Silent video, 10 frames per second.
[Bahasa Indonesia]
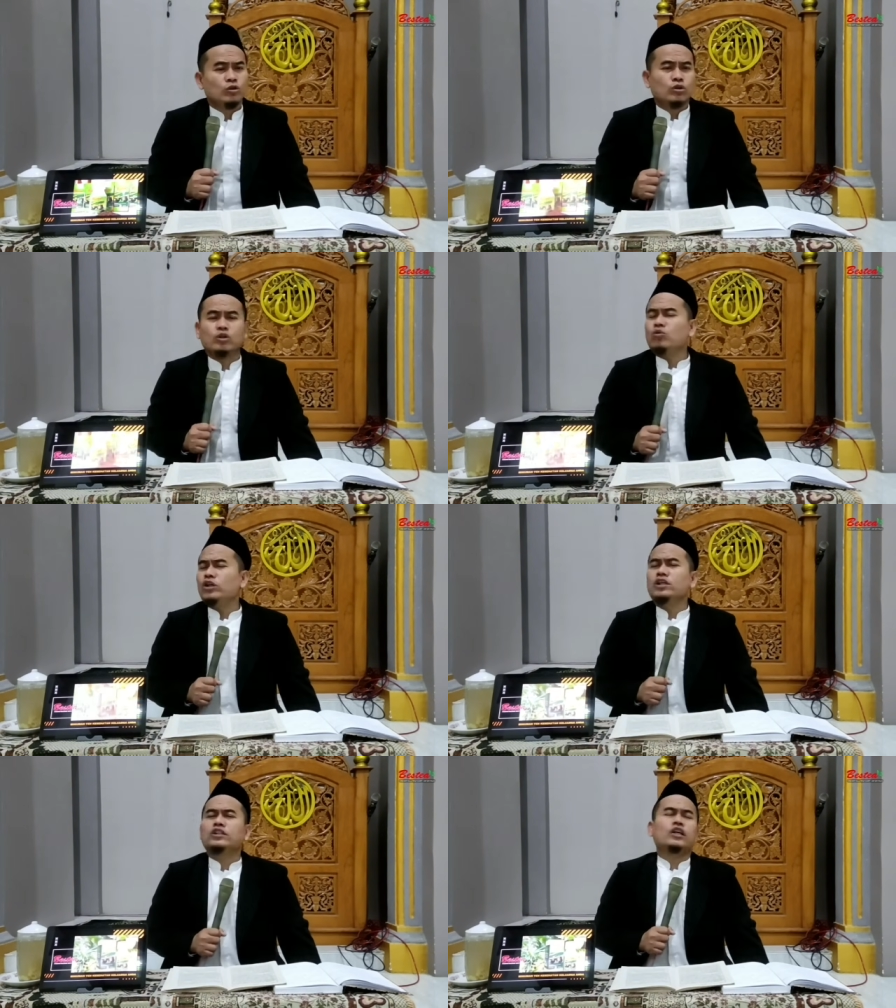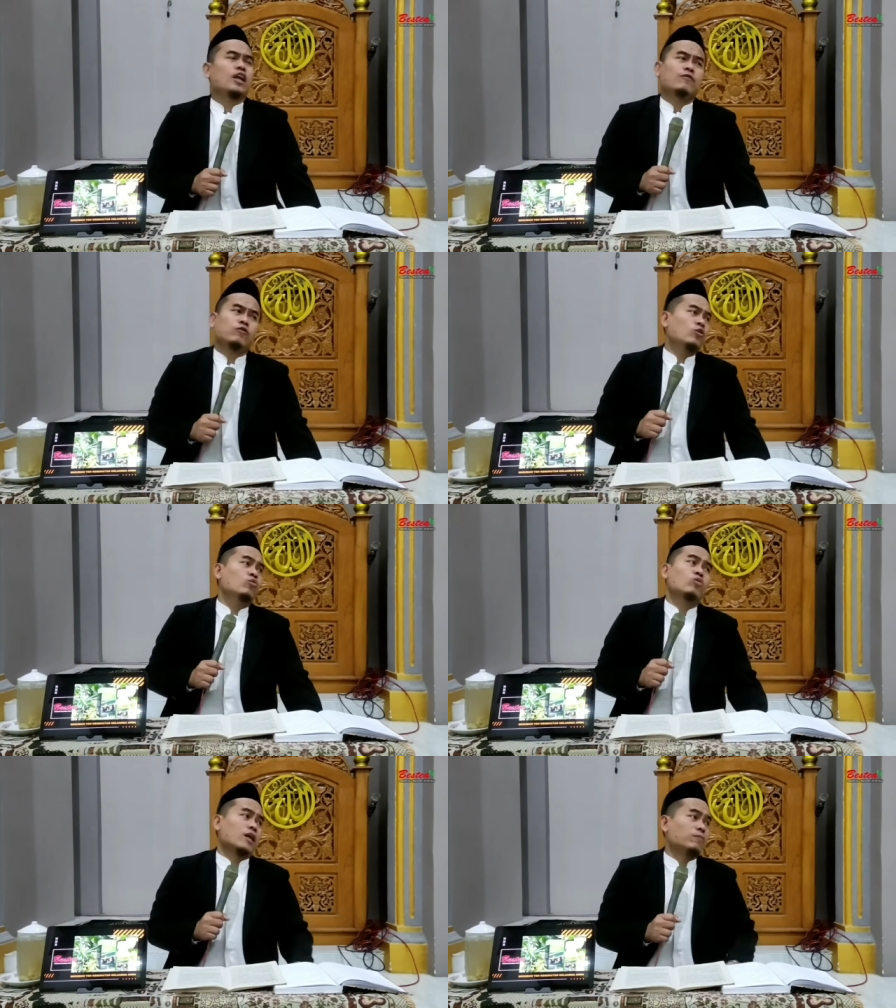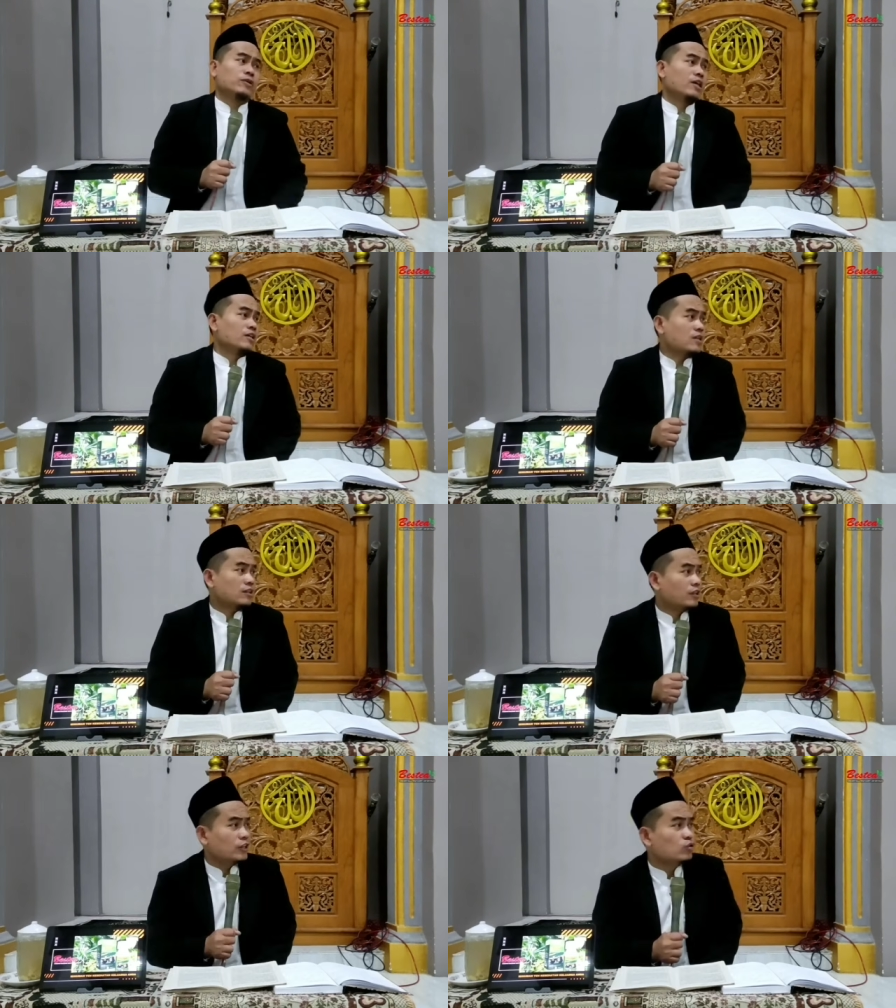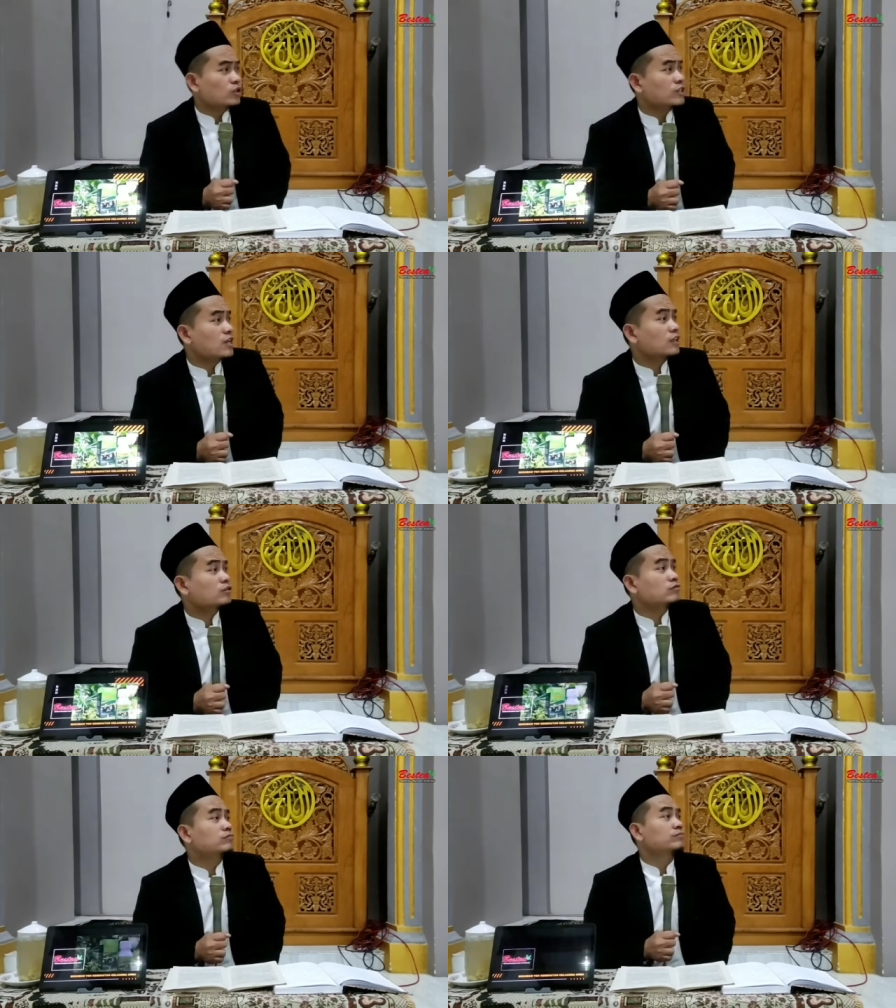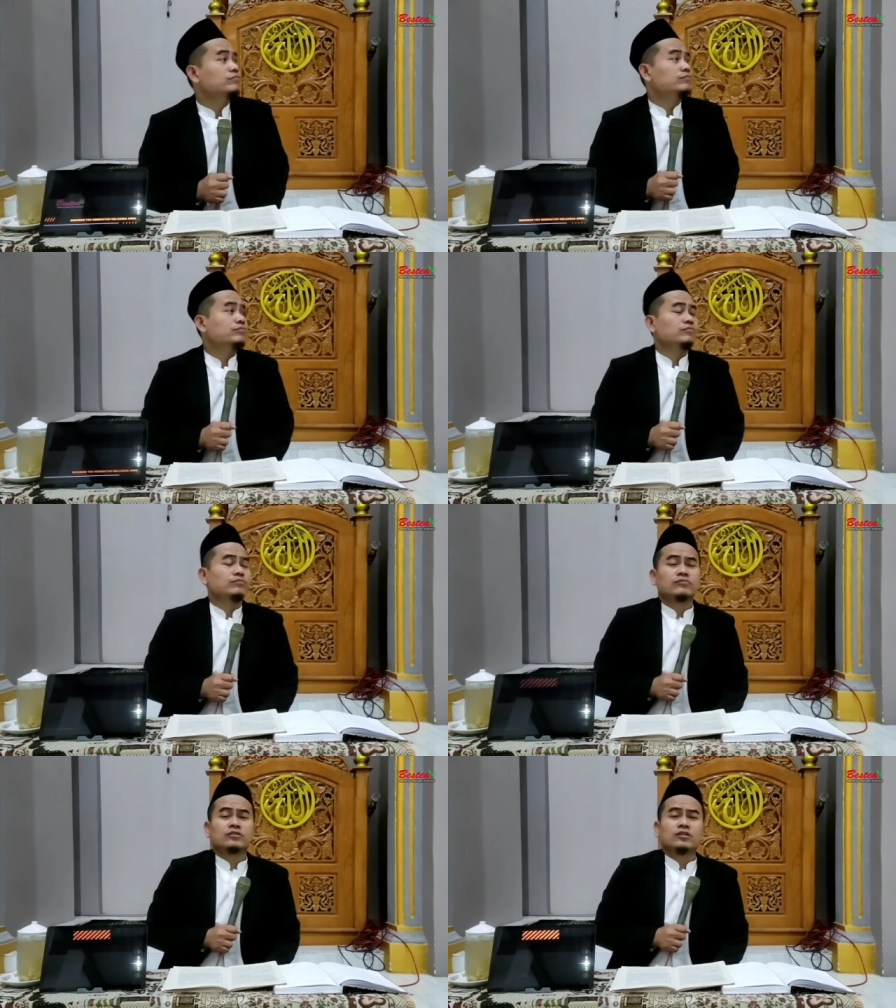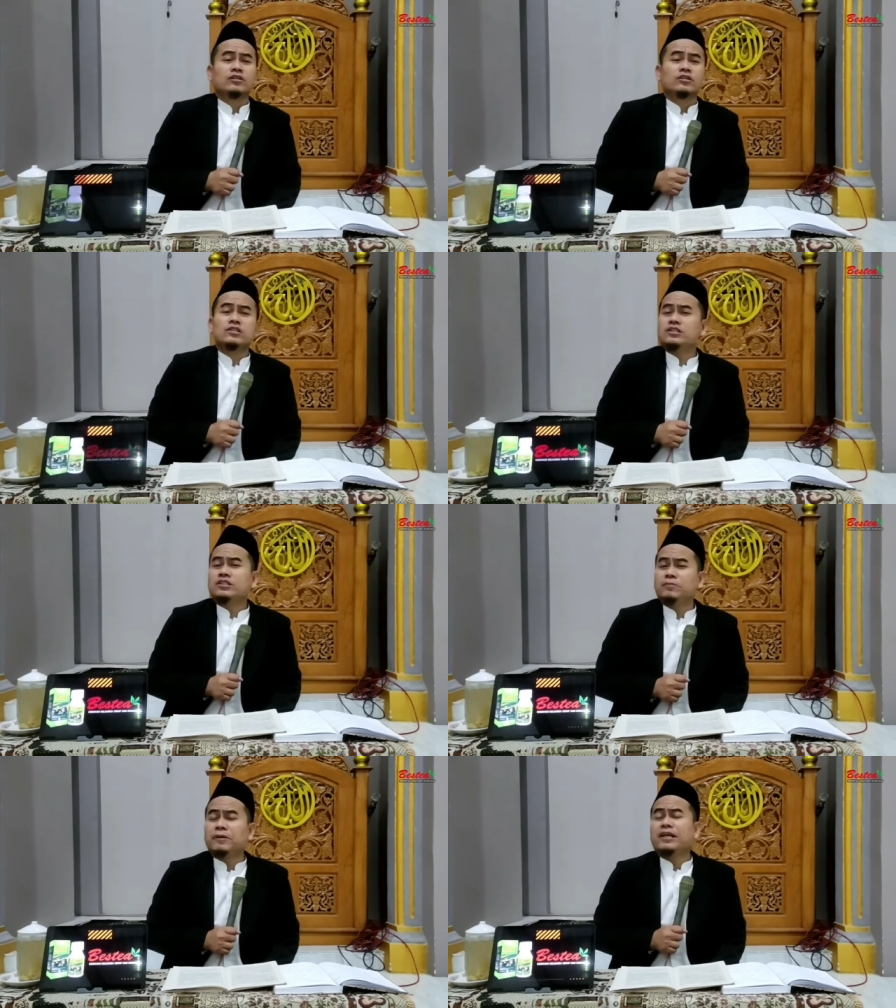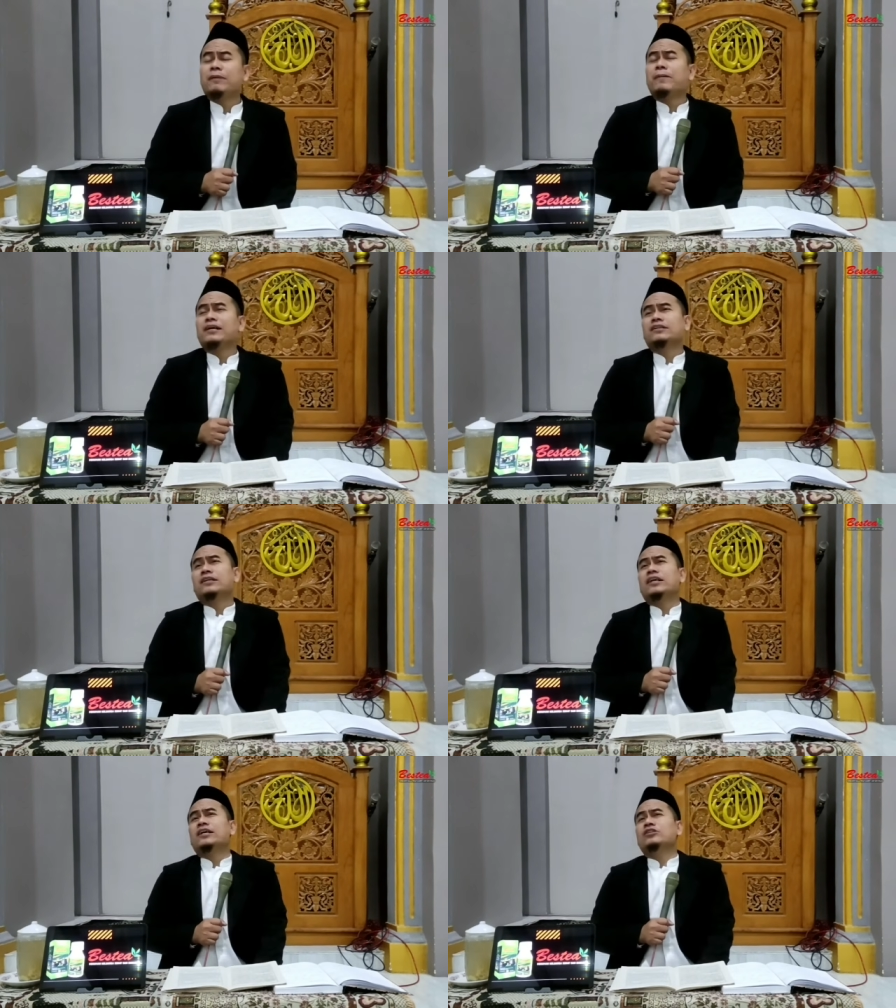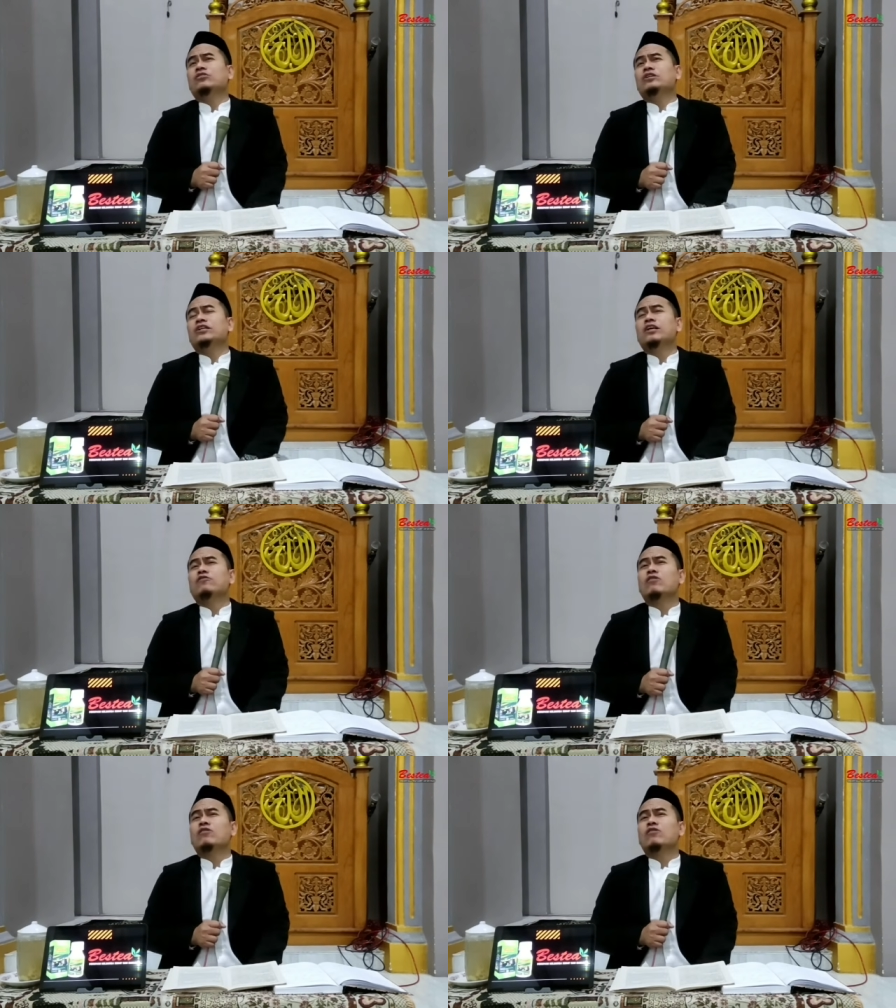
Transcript: niku ikhtilaf luar biasa teng Indonesia niku siji pendapate lah yo ya iki nek